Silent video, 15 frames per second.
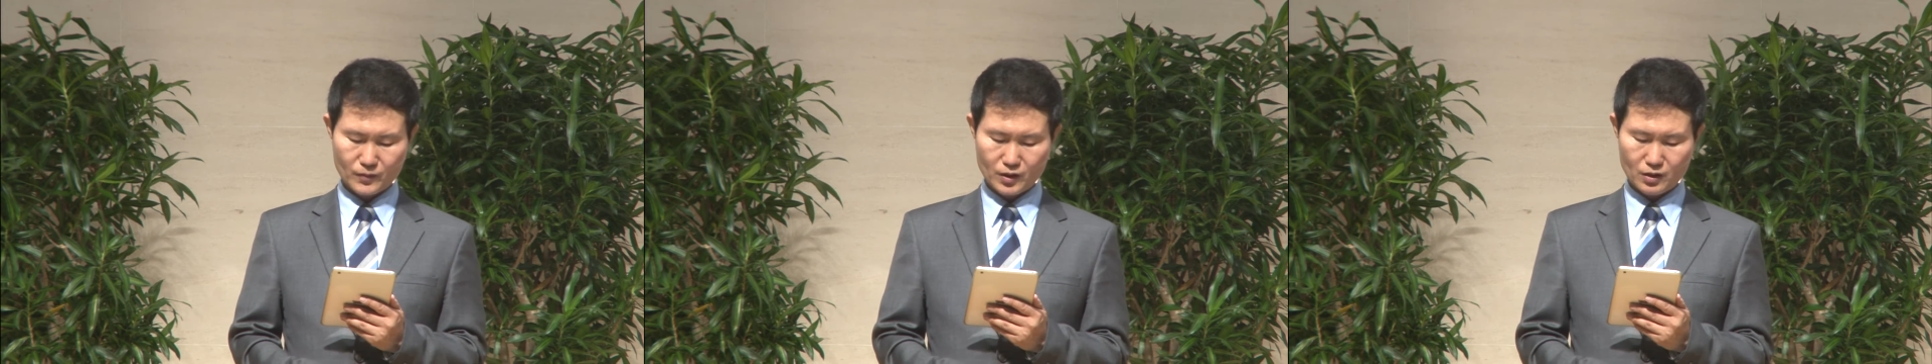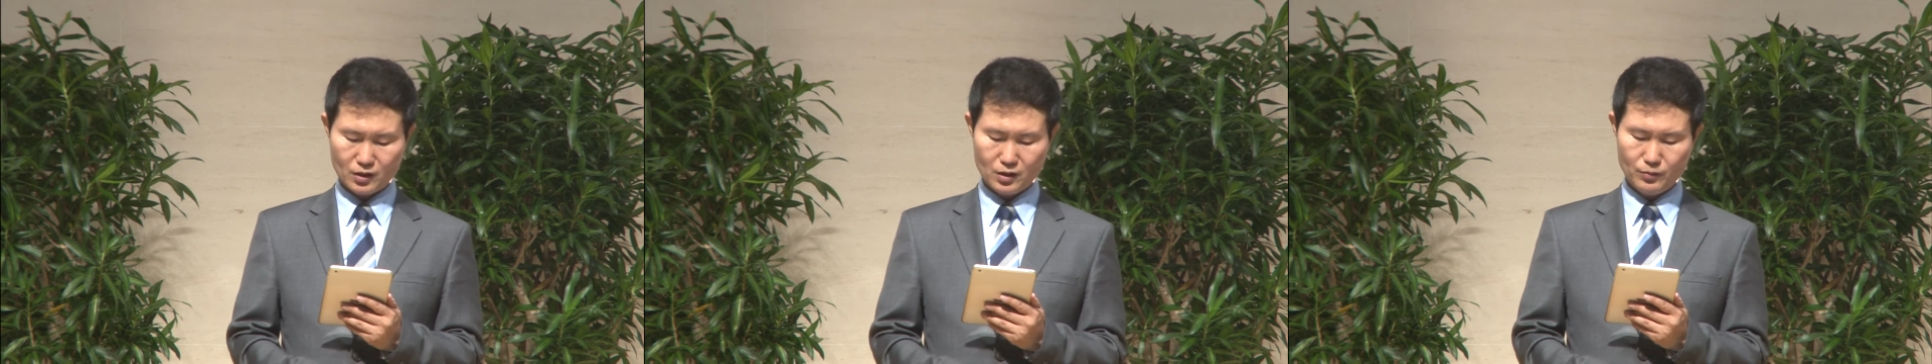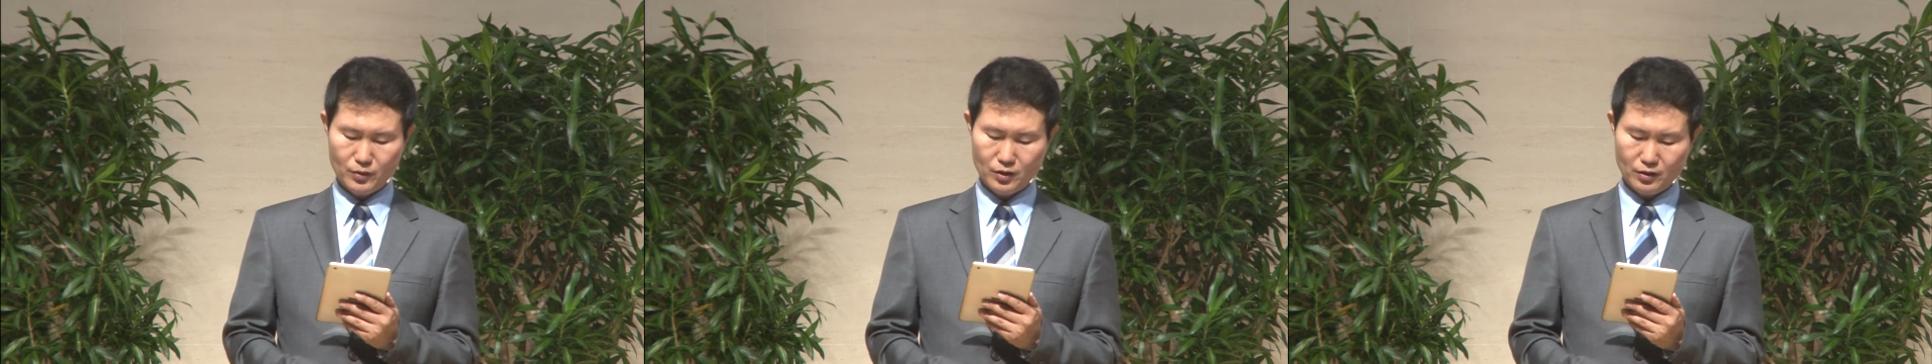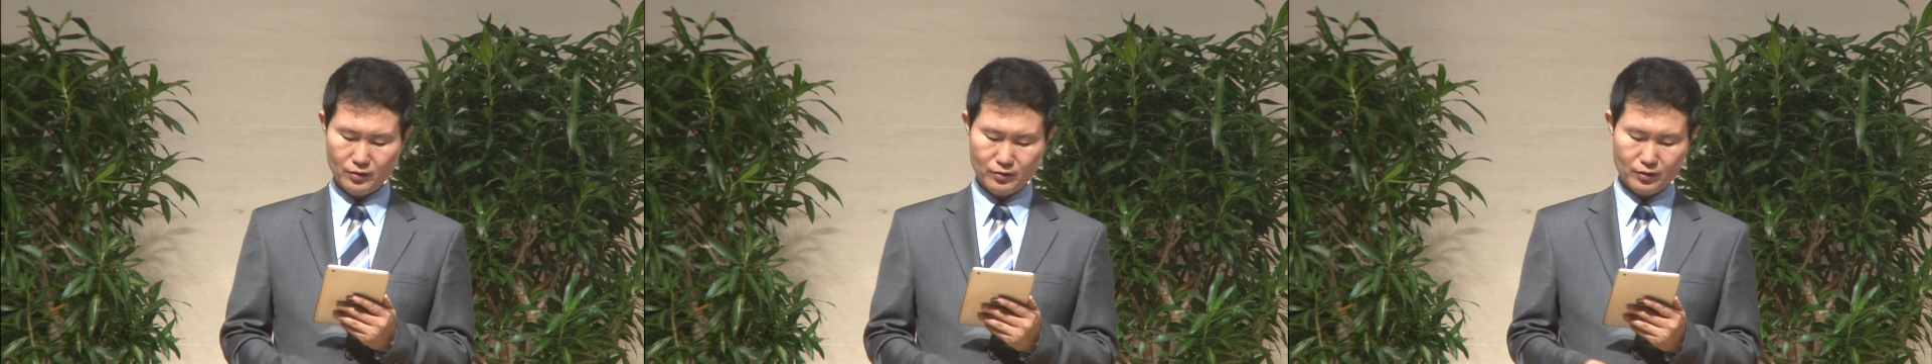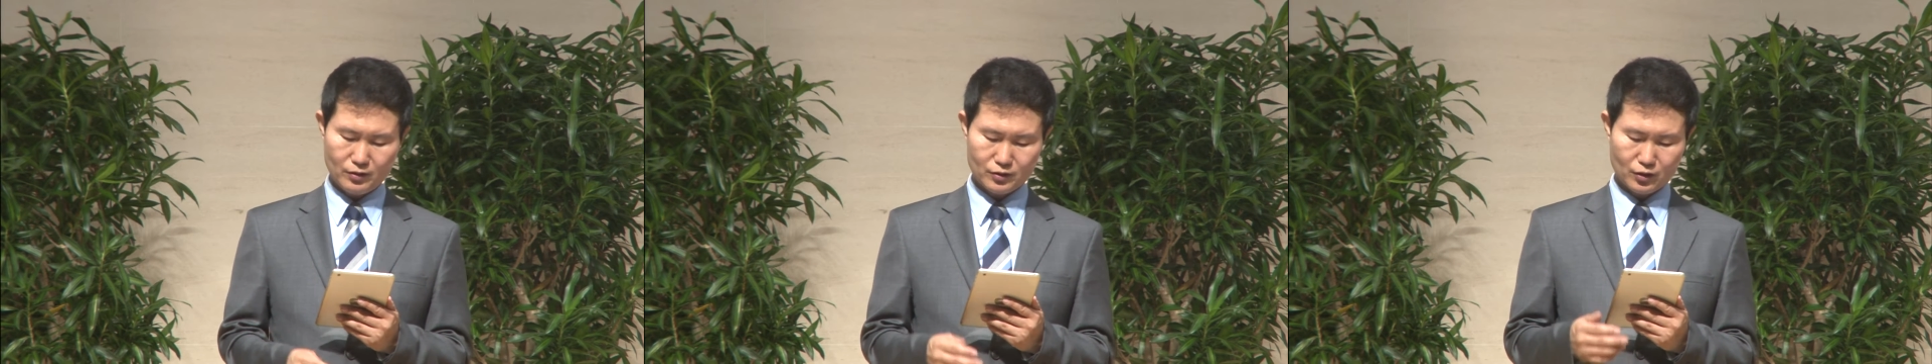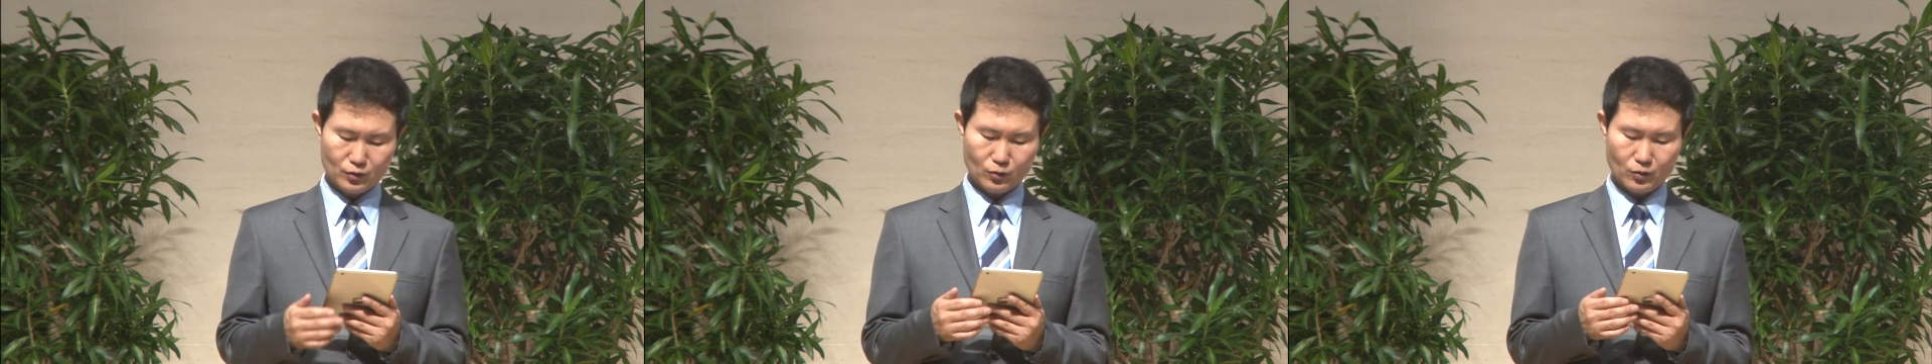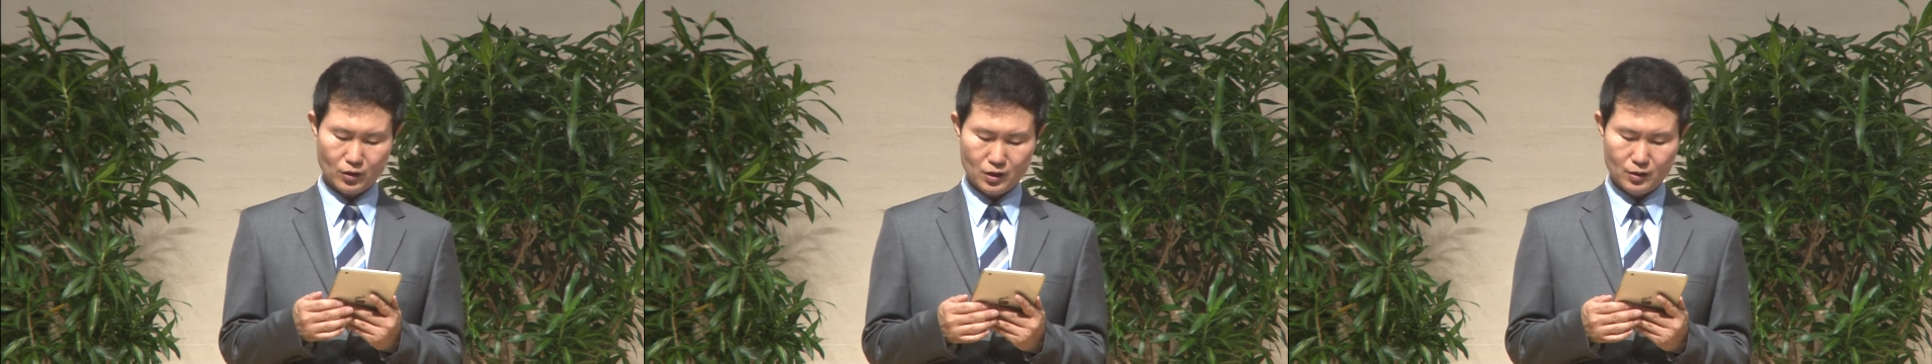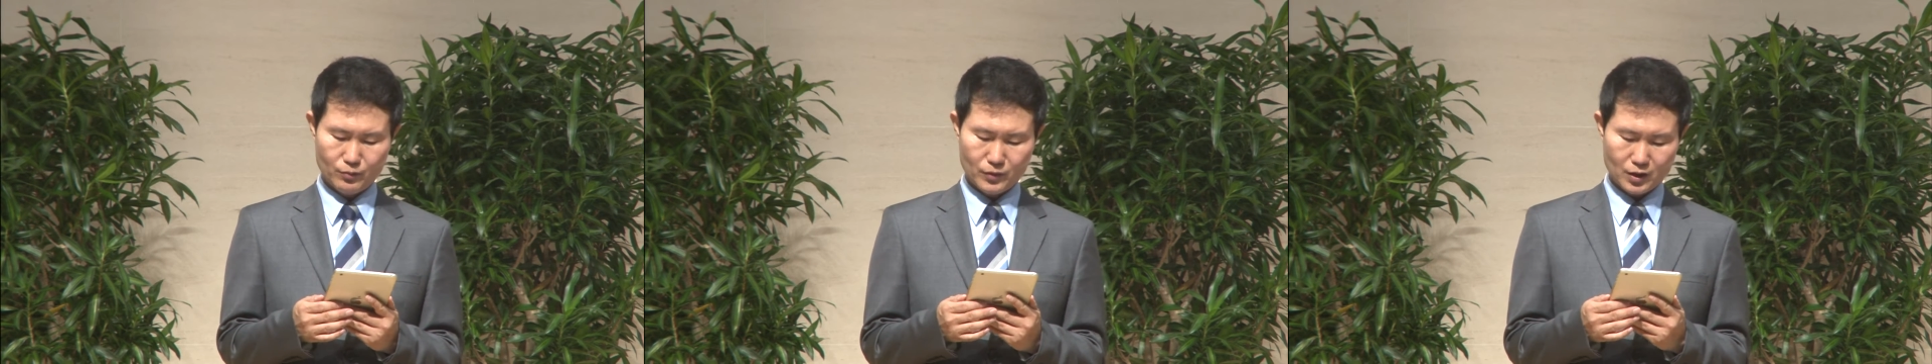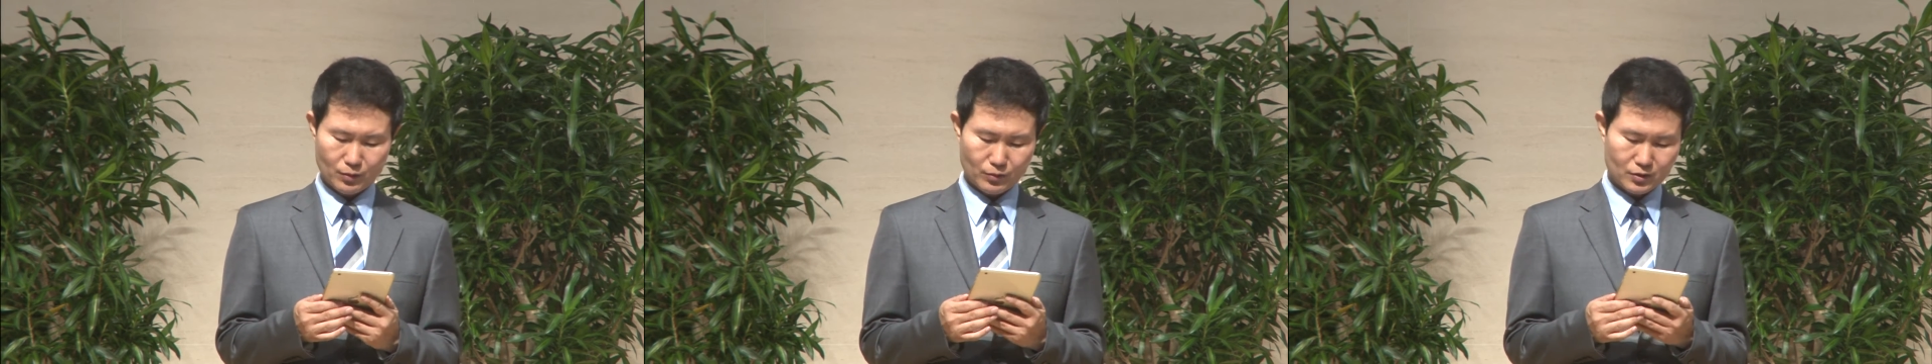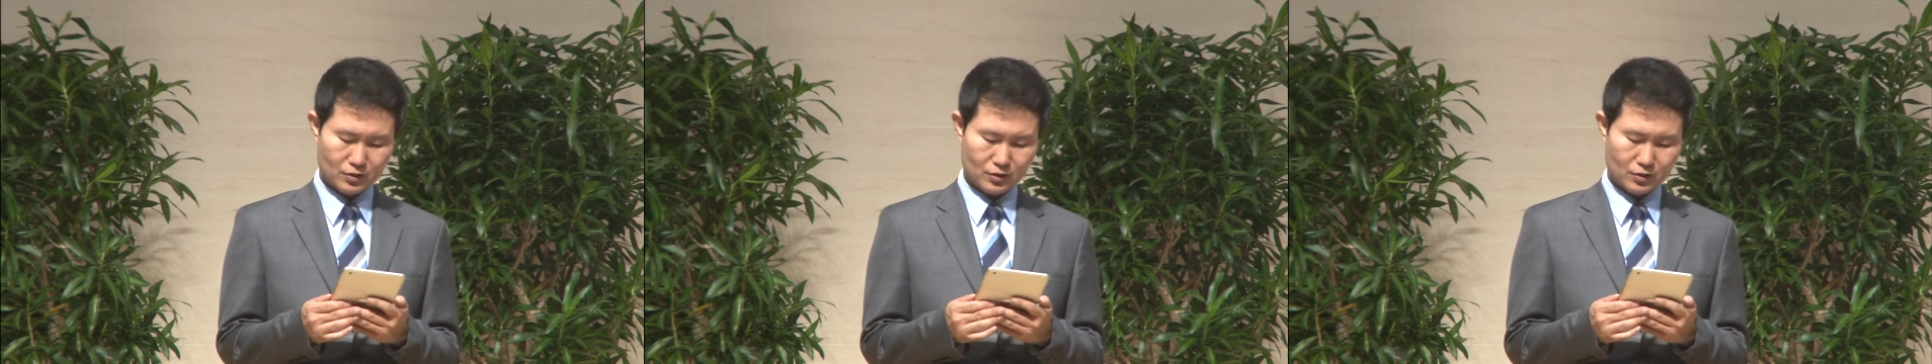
이면에서는 저도 걸립니다만